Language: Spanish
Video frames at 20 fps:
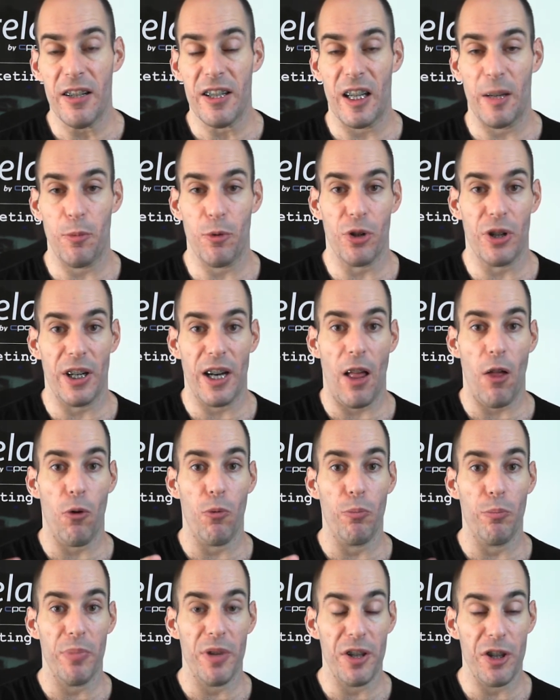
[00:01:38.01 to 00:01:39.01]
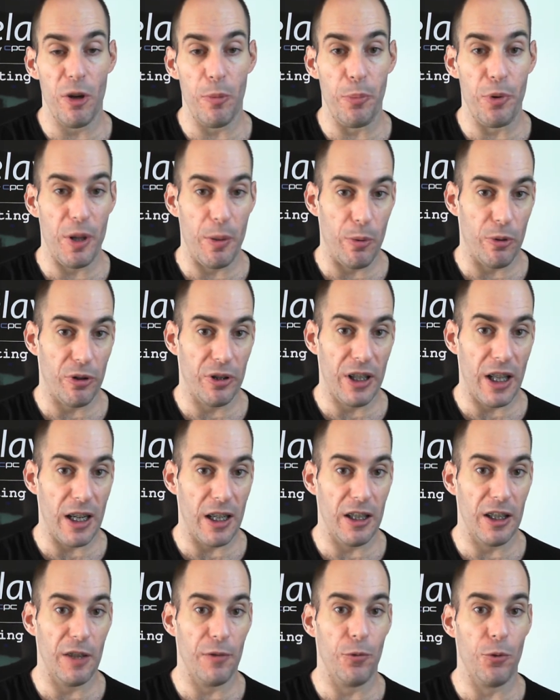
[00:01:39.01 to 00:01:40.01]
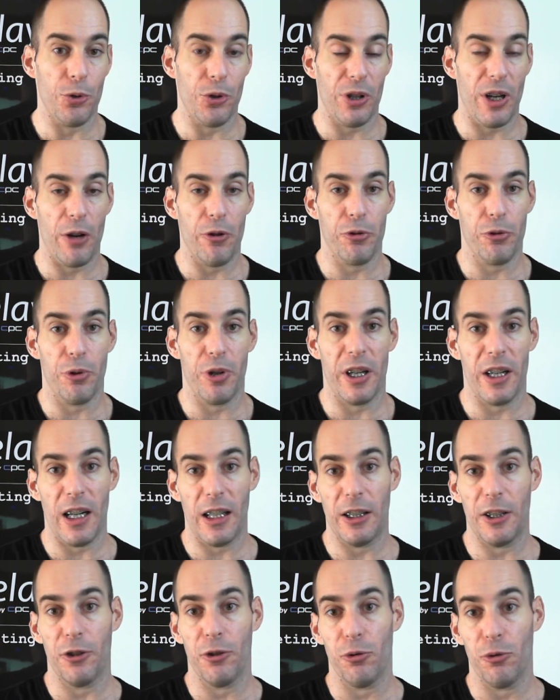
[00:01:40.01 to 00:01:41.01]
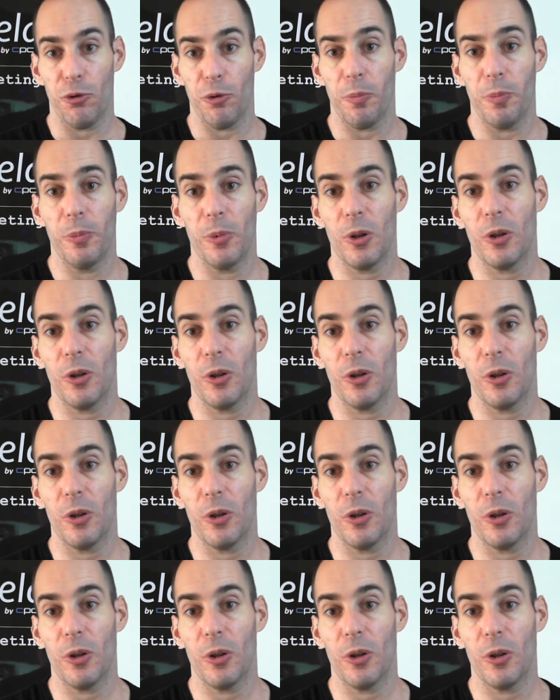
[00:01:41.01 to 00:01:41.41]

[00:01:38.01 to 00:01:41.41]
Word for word: Si hemos creado un vídeo, podemos darle difusión a nuestro canal de YouTube